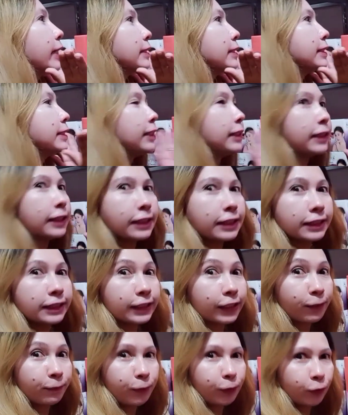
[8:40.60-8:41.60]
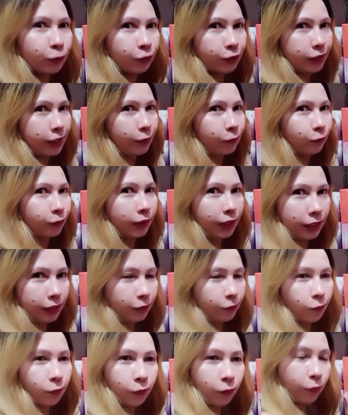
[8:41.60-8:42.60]
city distributor ako
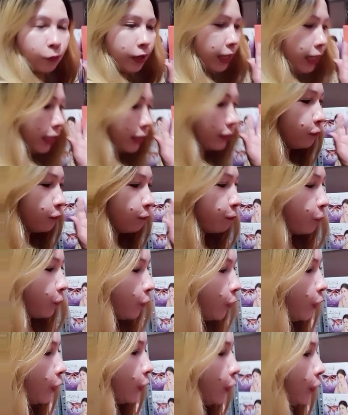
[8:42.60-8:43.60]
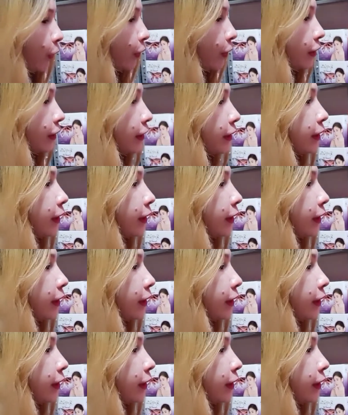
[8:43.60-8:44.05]
dito. And of course,